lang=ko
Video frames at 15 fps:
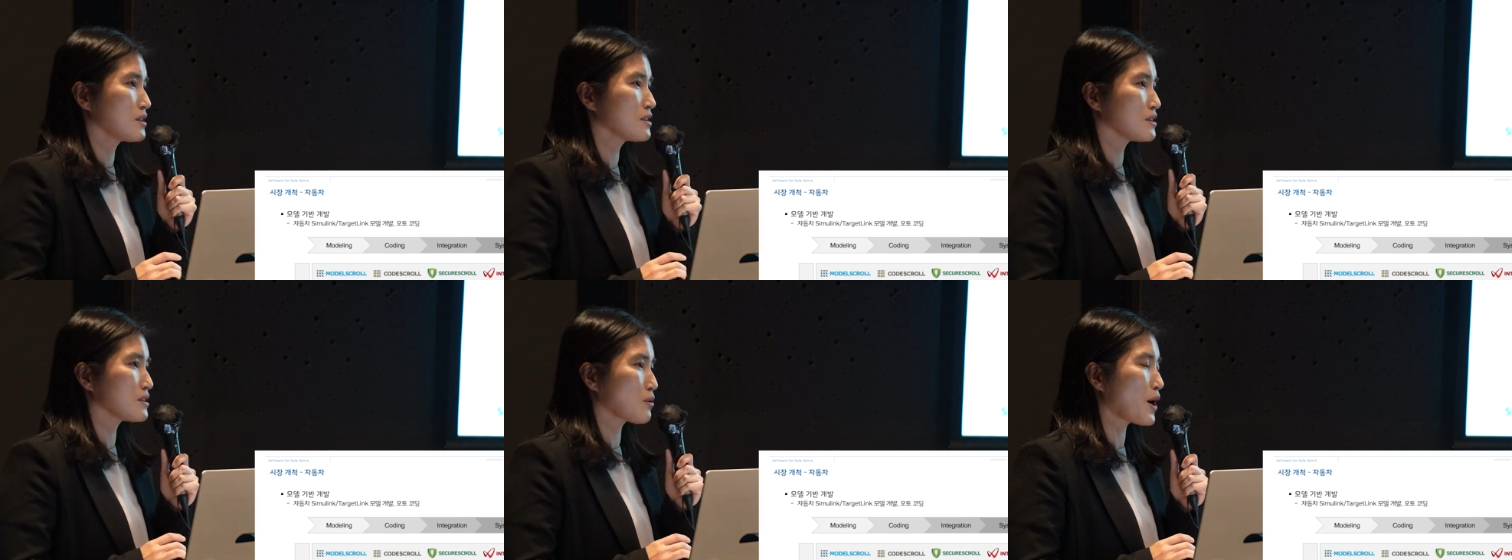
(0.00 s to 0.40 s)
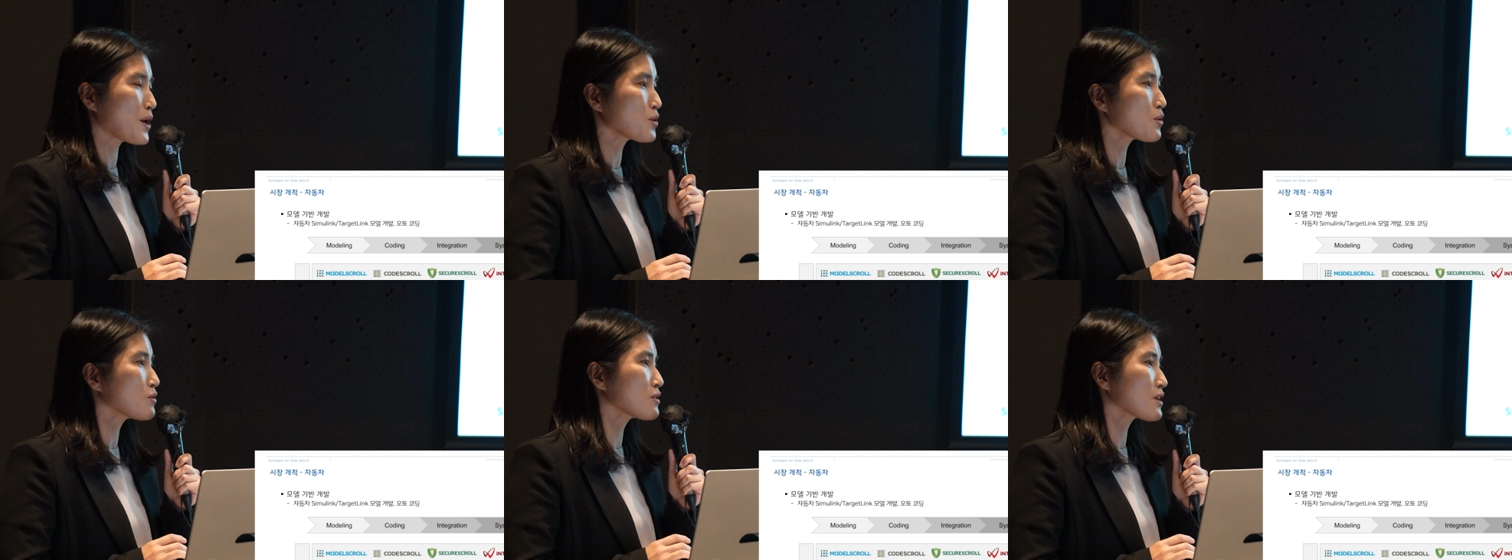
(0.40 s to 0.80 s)
이제
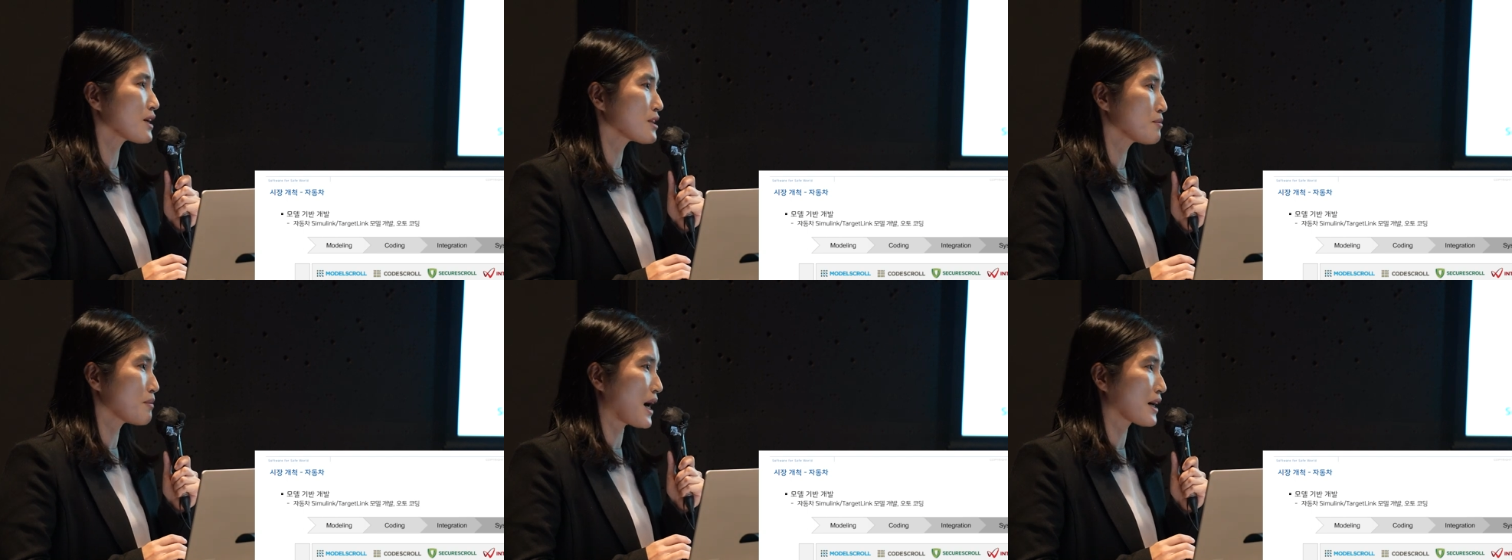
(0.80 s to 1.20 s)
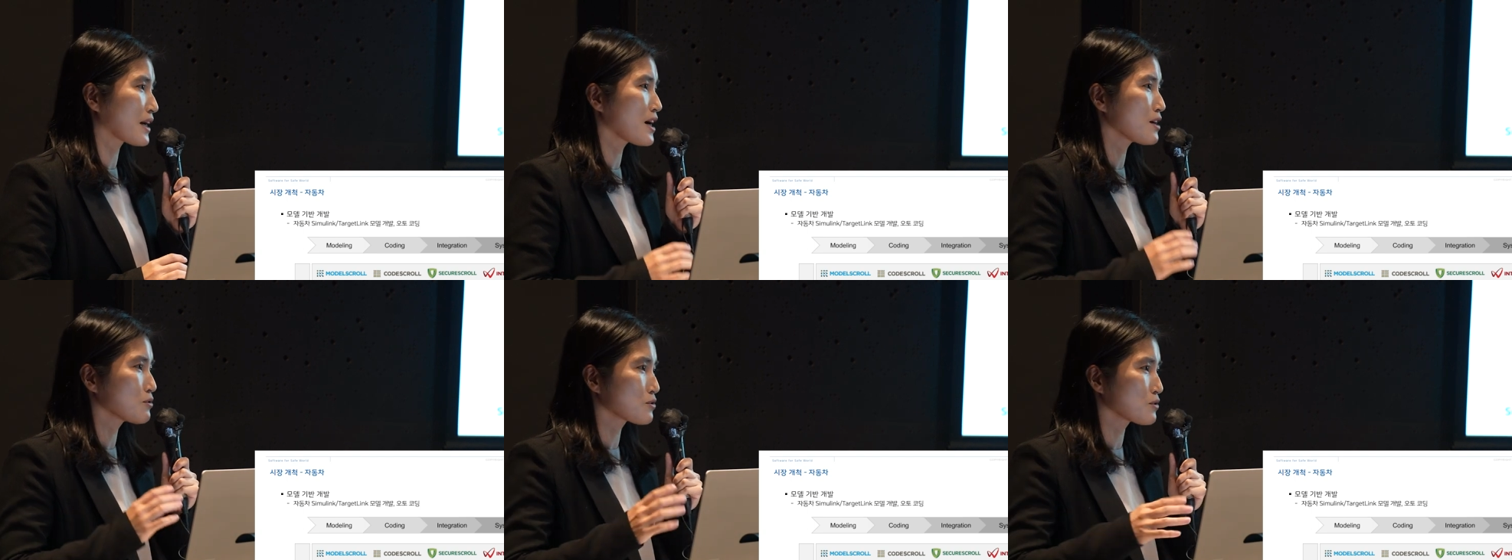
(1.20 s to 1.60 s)
활용을 하는
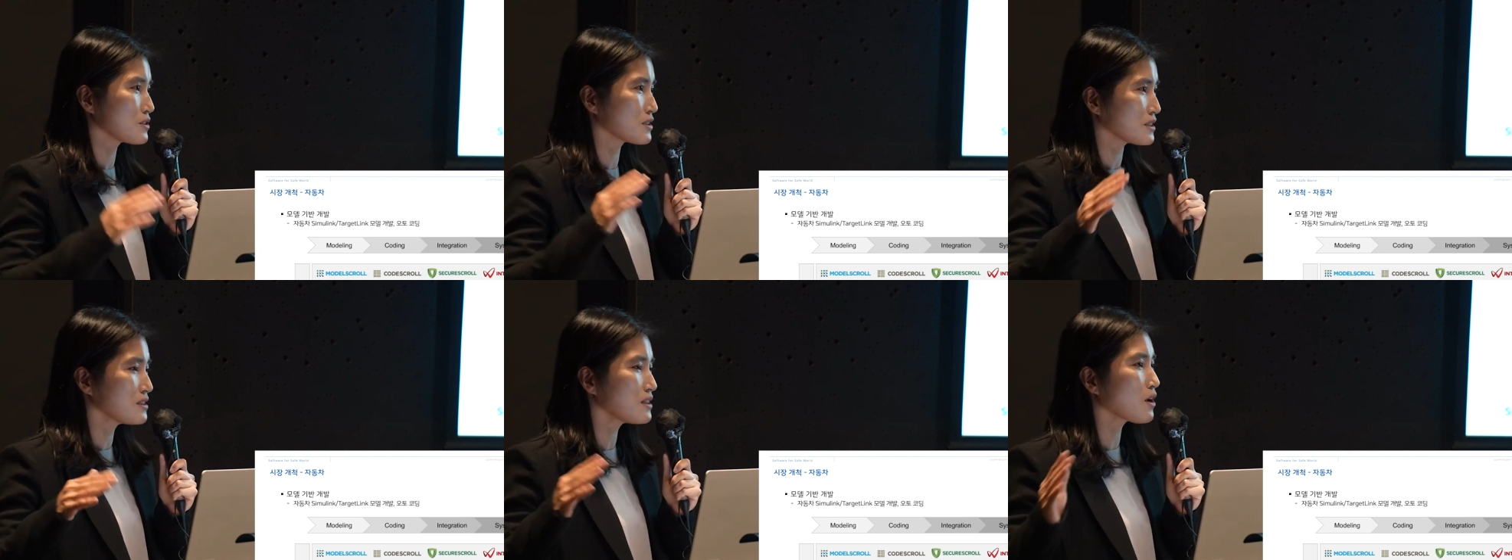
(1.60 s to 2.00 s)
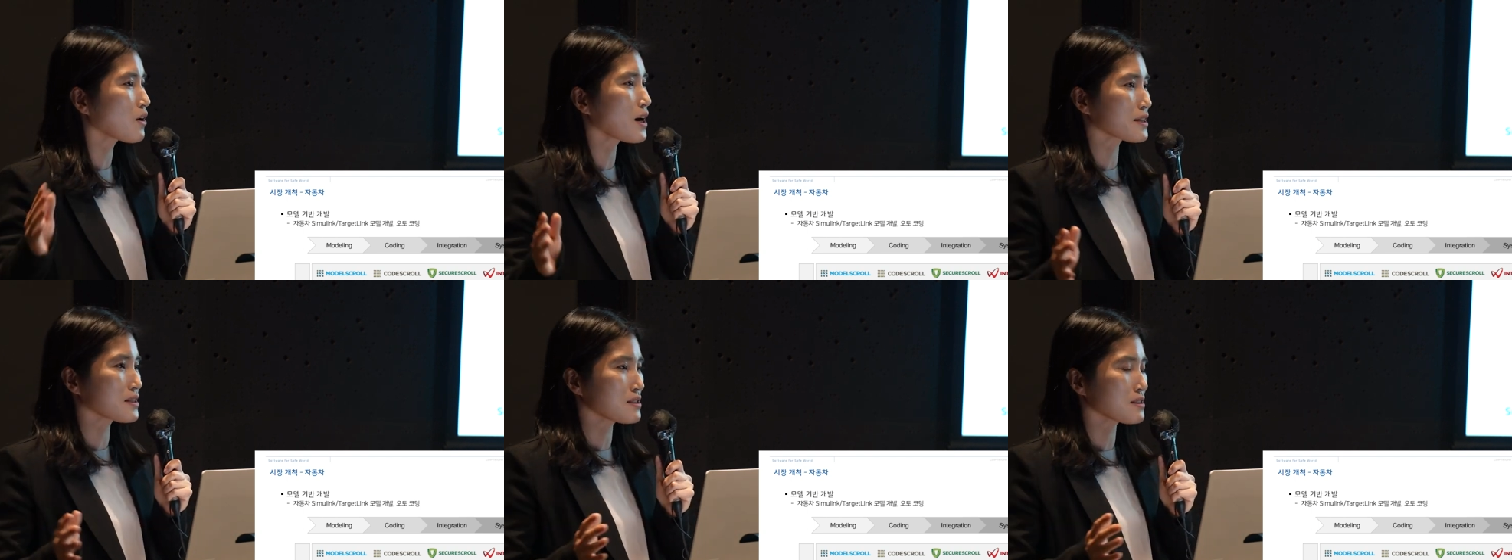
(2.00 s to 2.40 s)
방향으로 이제
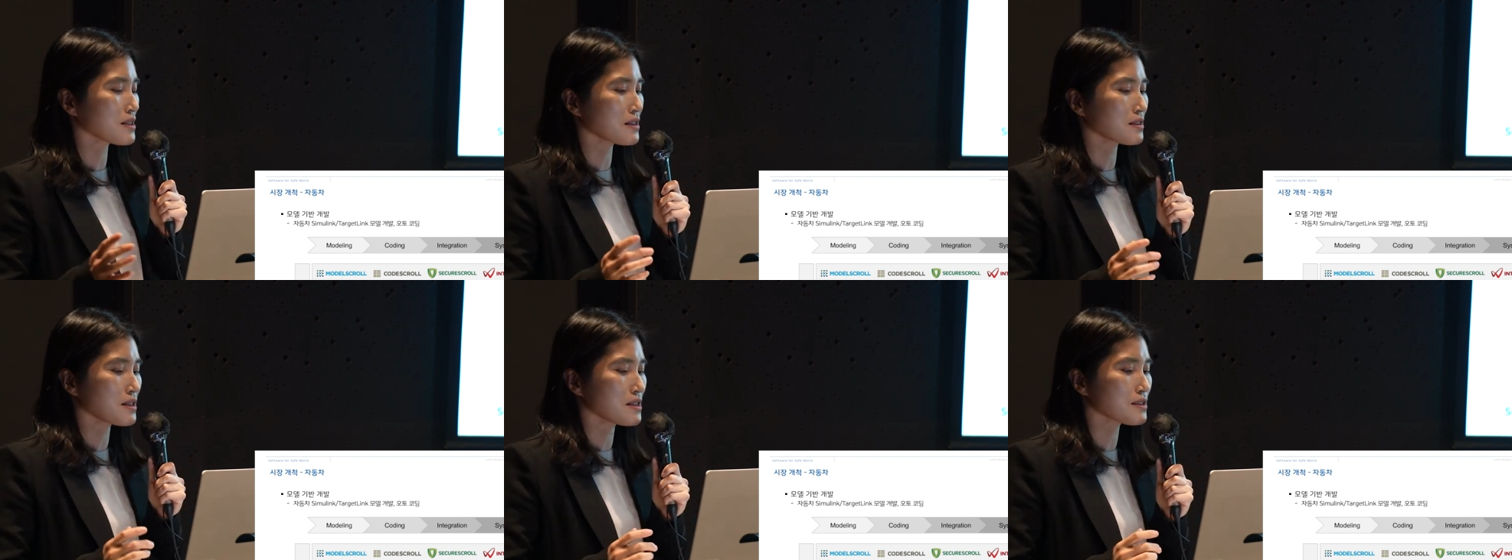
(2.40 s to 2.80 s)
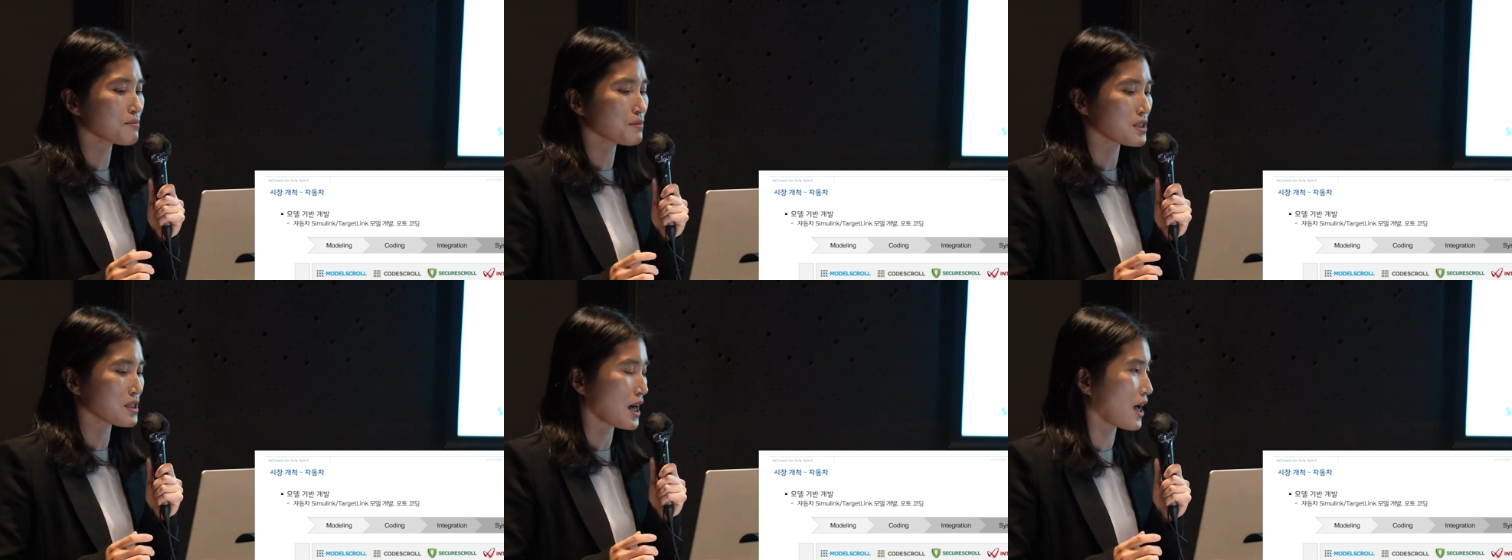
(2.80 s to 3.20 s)
흘러가기 시작을
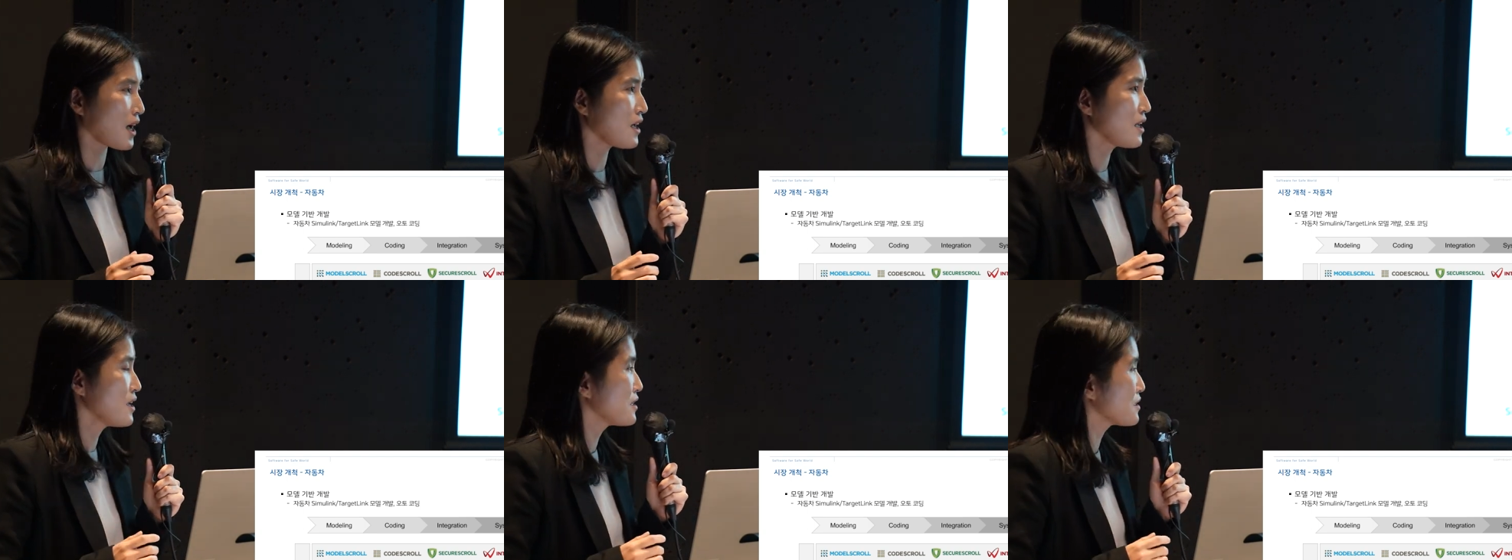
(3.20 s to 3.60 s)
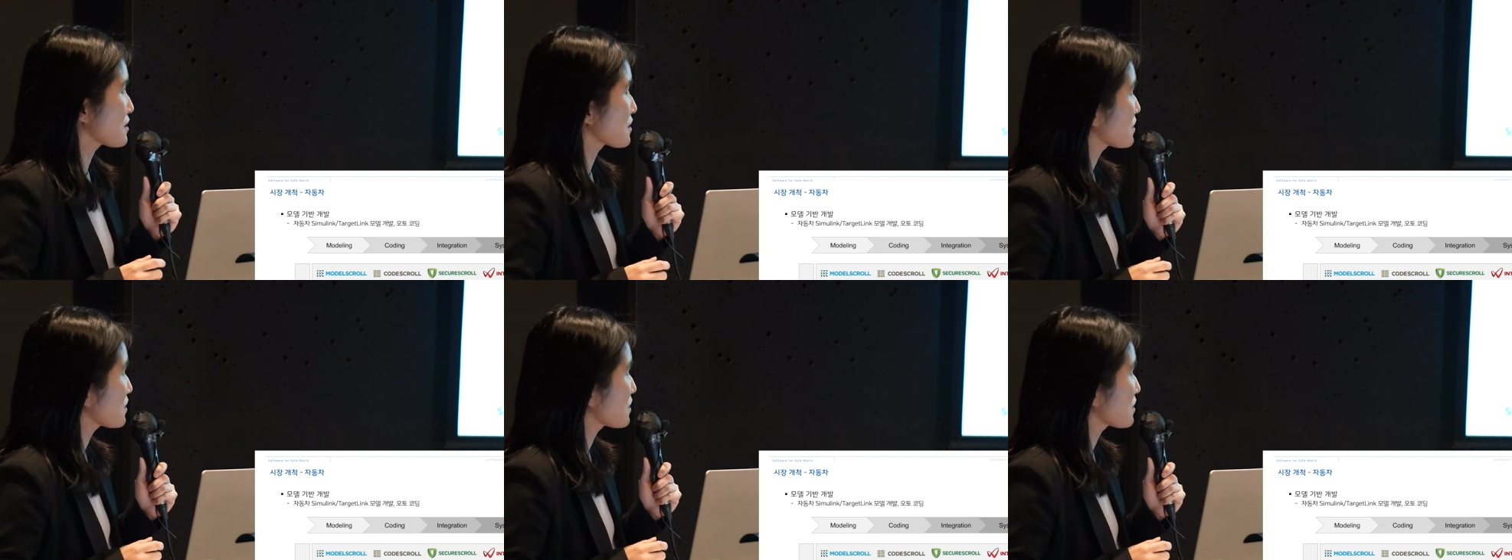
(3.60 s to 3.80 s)
했습니다. 이제